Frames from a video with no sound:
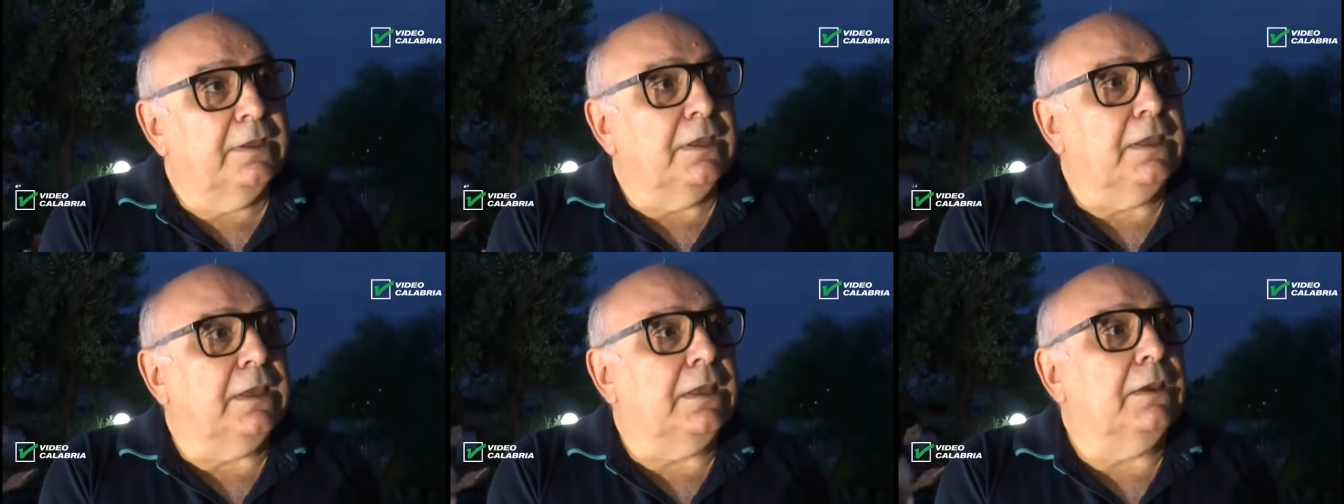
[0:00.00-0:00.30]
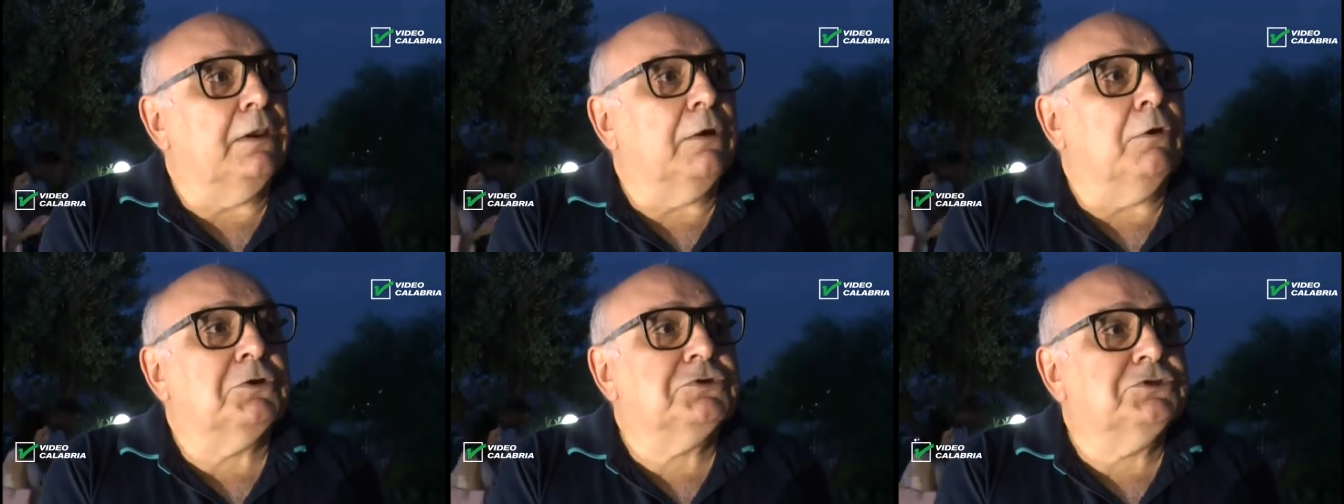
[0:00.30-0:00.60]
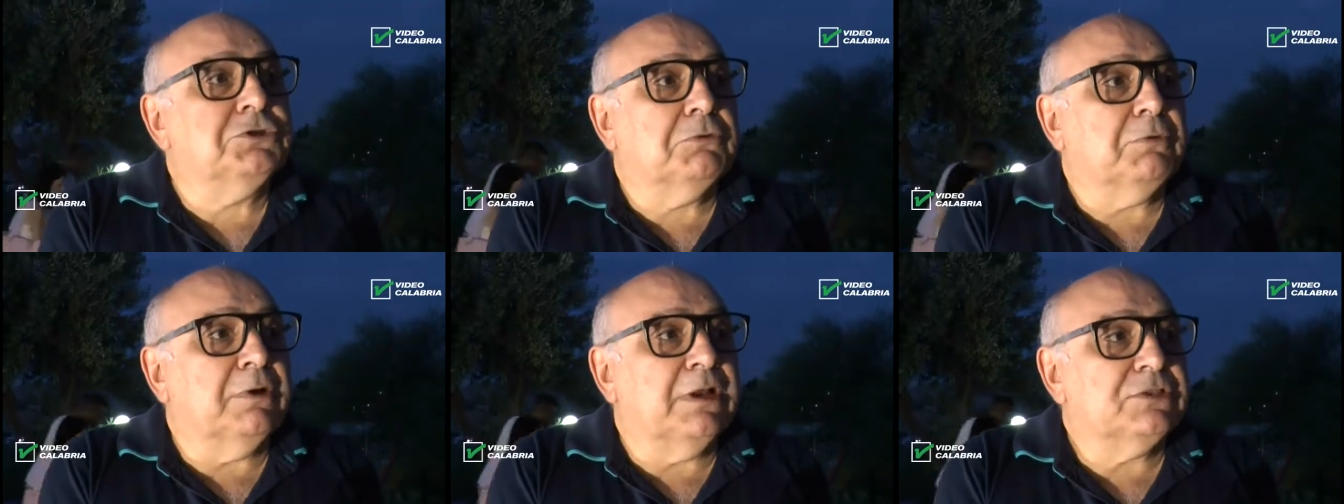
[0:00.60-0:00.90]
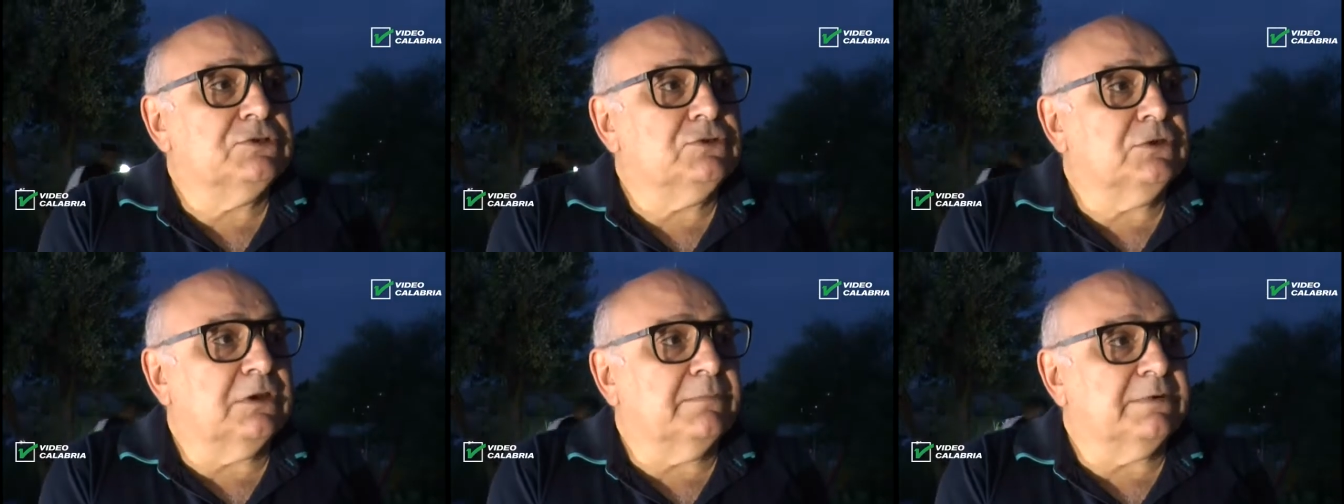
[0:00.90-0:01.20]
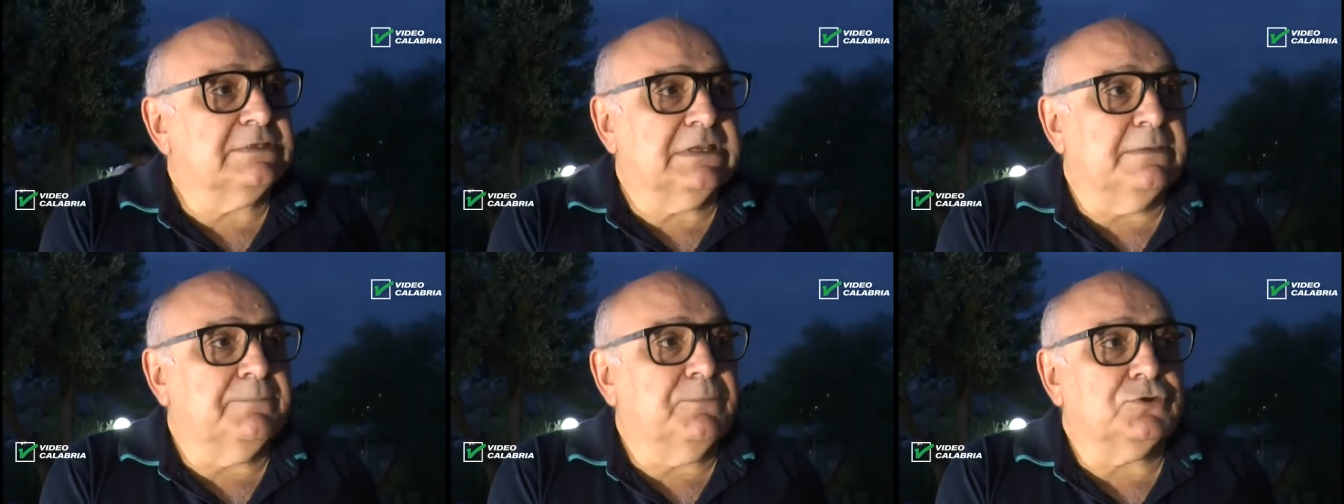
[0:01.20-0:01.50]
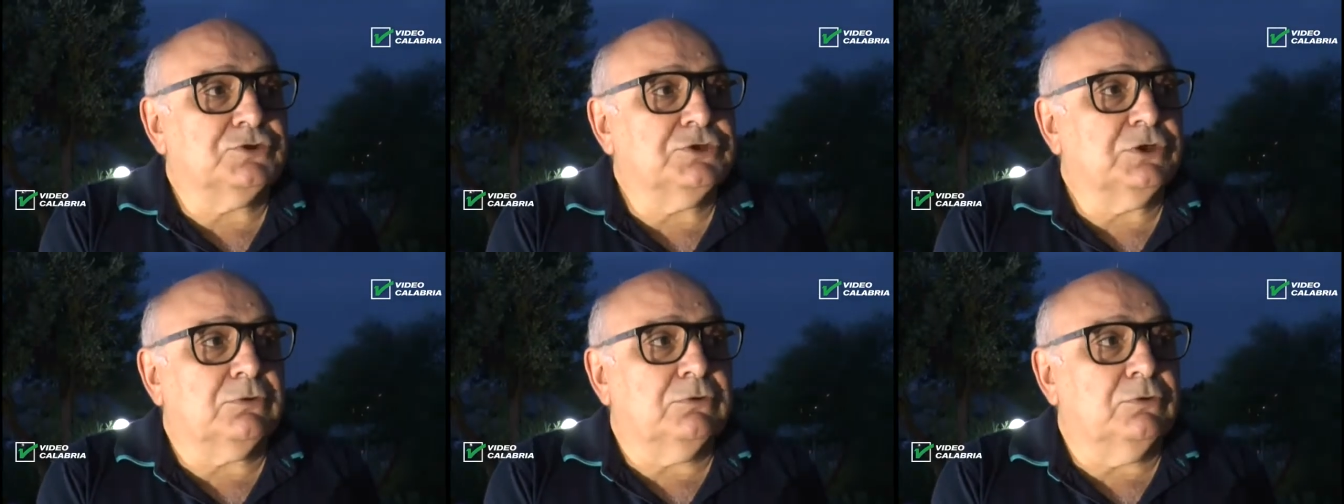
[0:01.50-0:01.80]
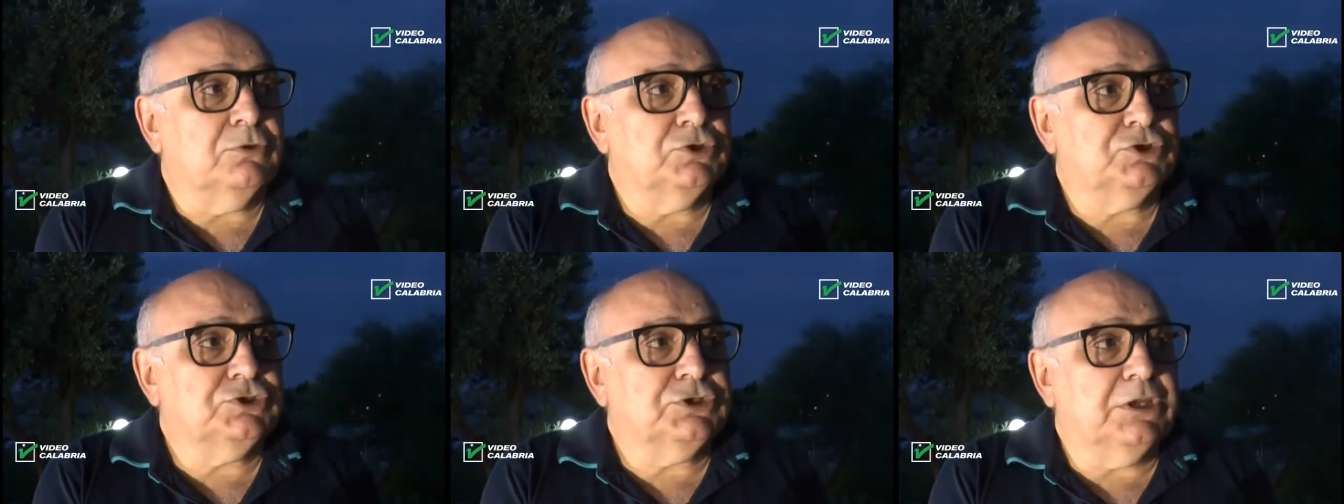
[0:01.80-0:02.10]
E oggi in quella zona per esempio c'erano
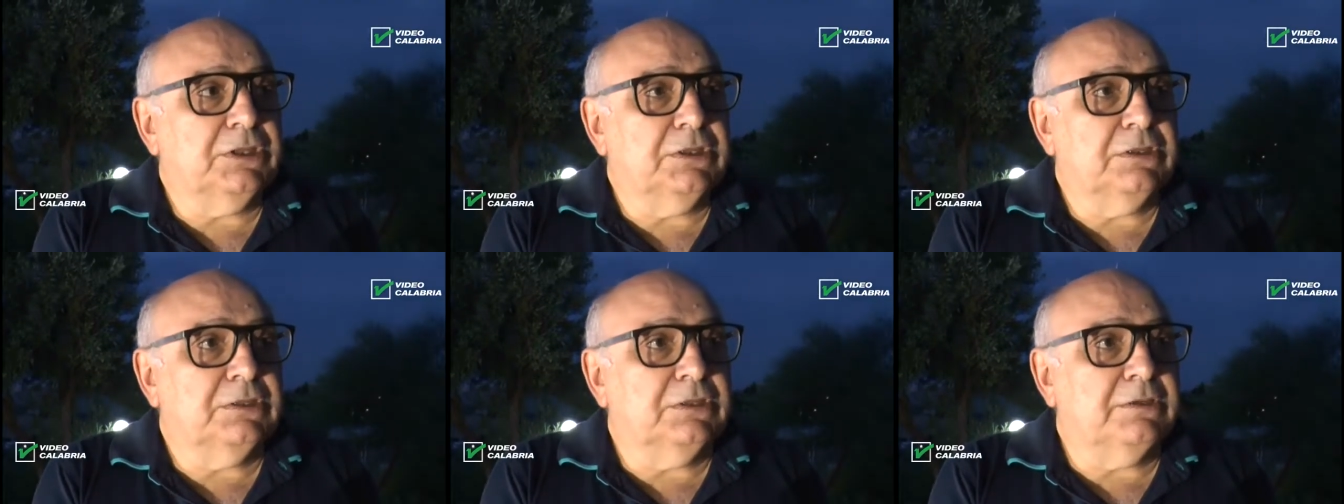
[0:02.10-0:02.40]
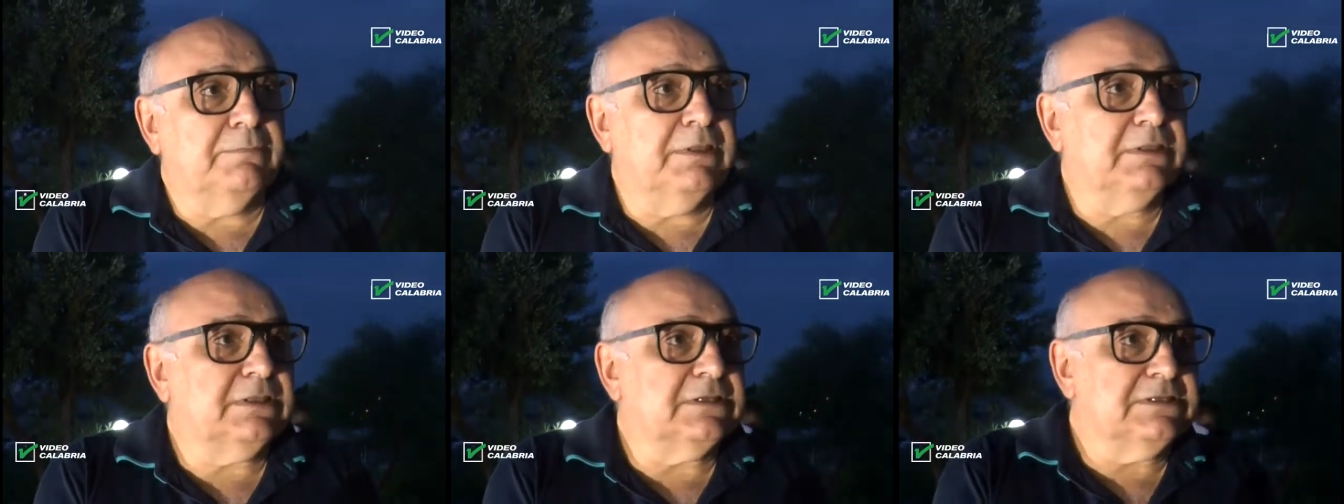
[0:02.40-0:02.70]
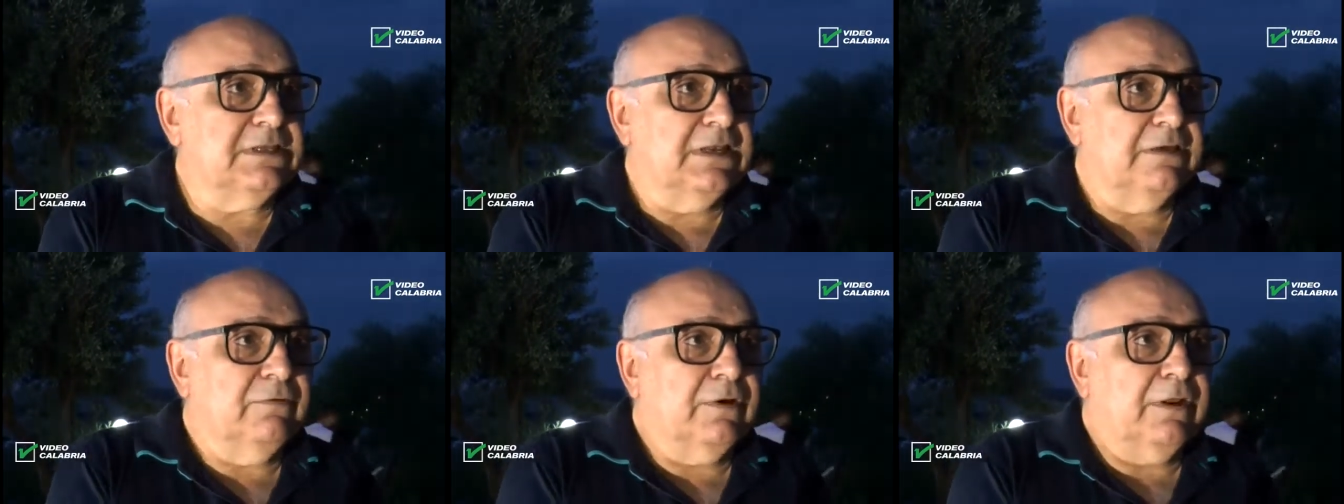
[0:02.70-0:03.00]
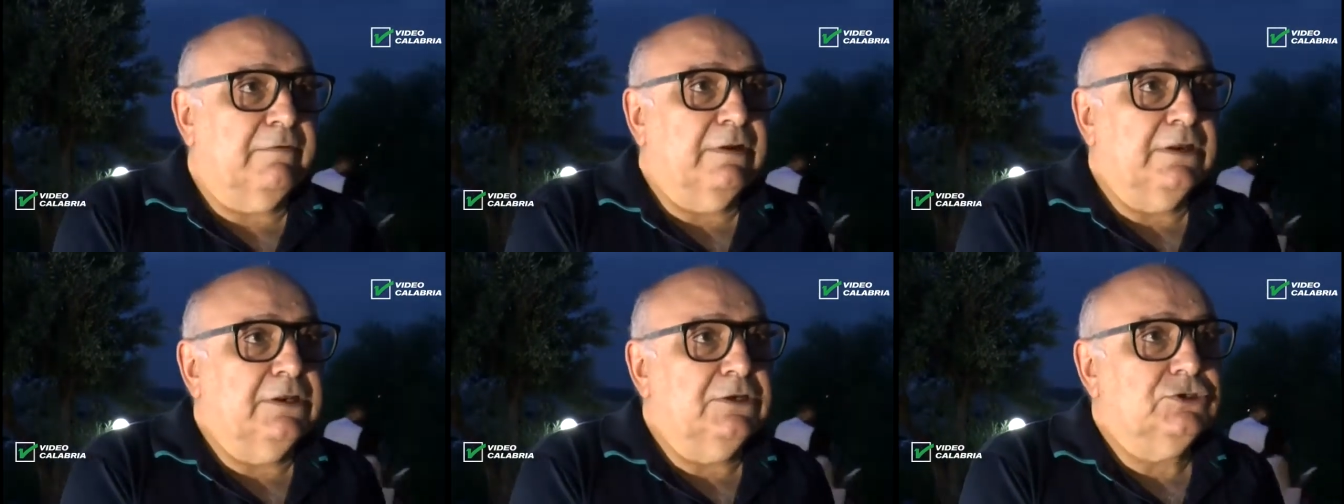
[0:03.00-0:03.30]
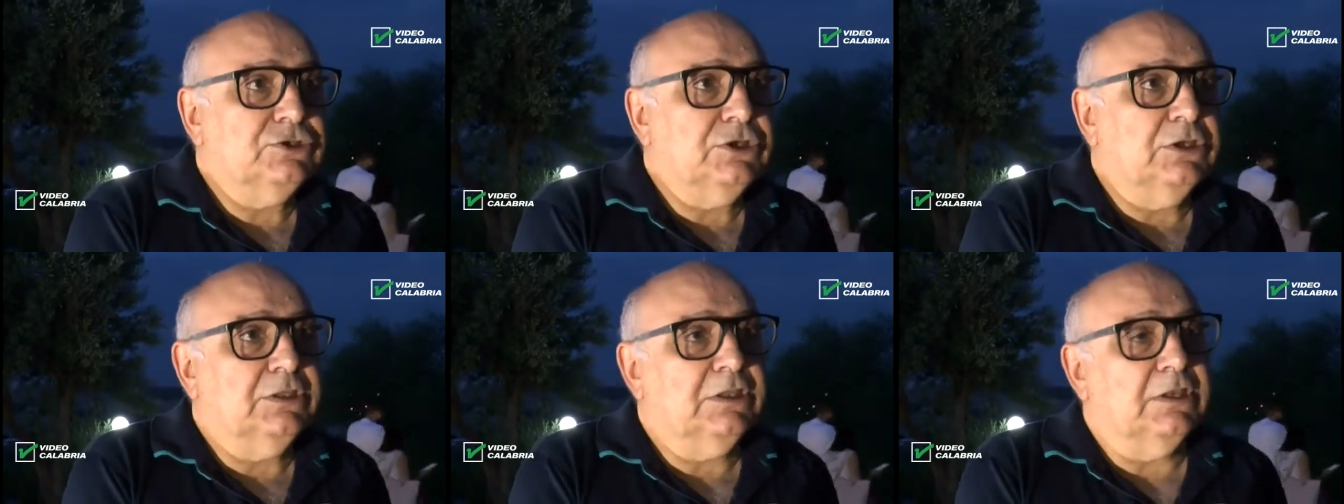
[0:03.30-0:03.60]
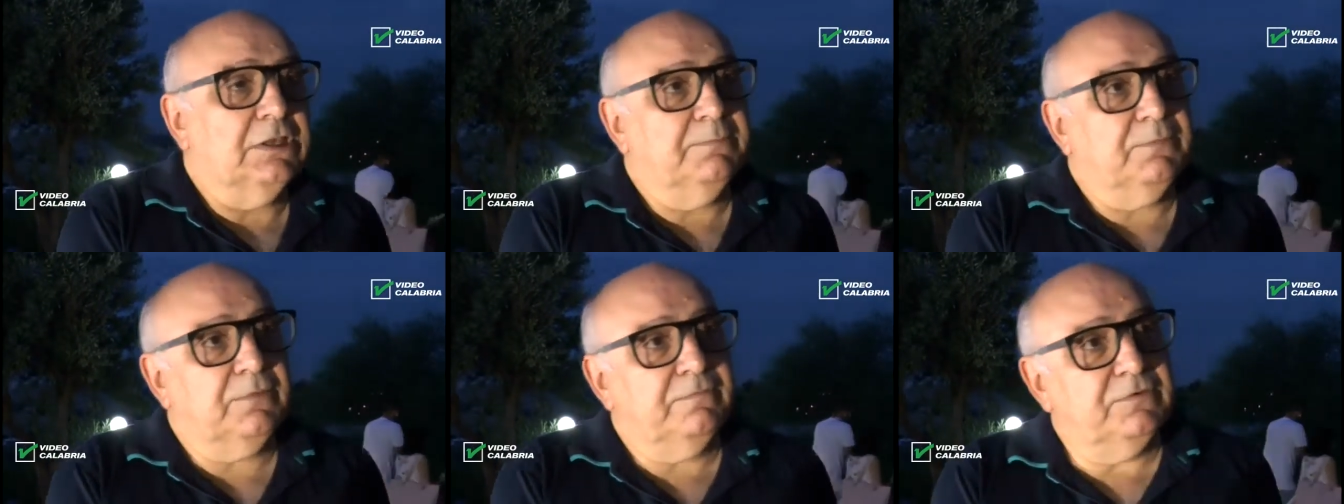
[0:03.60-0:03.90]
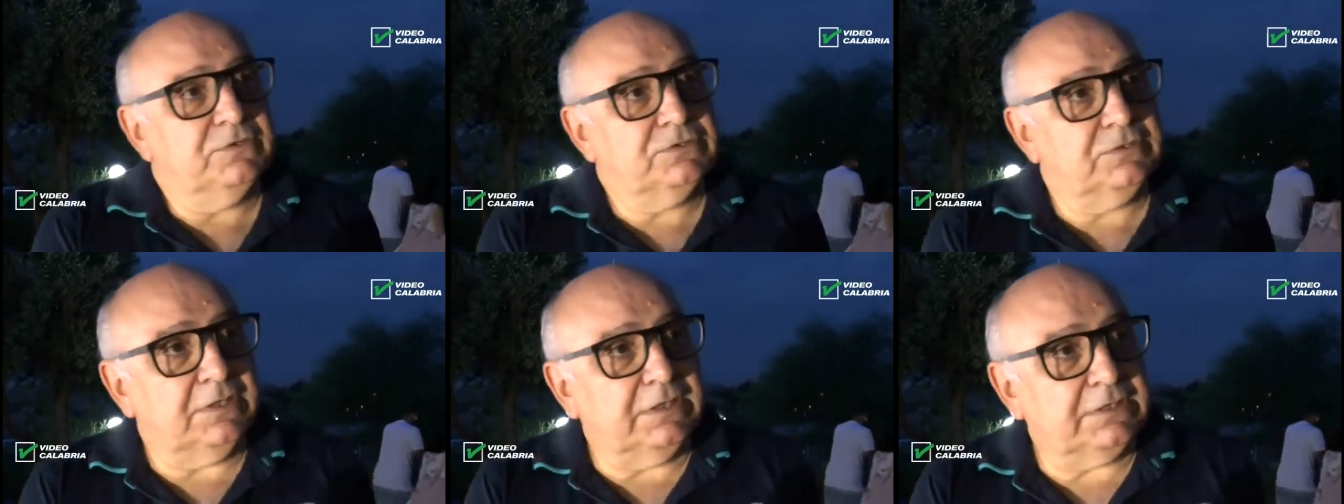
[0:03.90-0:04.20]
incendi mentre si lavorava gli incendi all'improvviso da